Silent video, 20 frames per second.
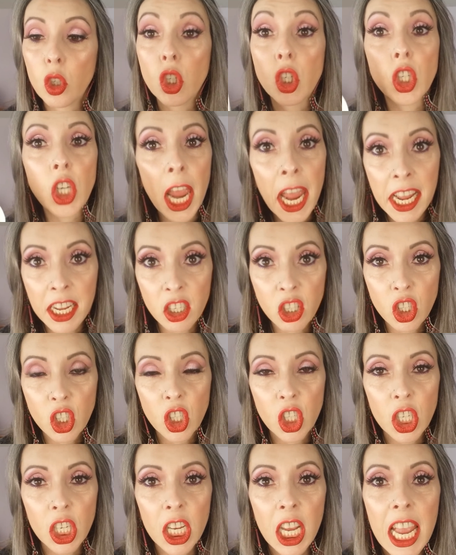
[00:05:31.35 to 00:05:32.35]

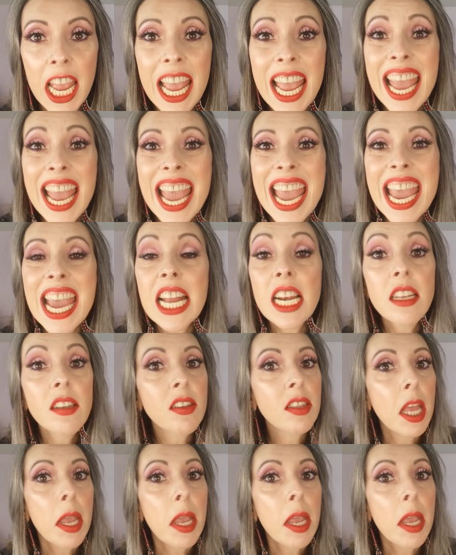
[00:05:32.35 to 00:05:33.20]
Gente, eles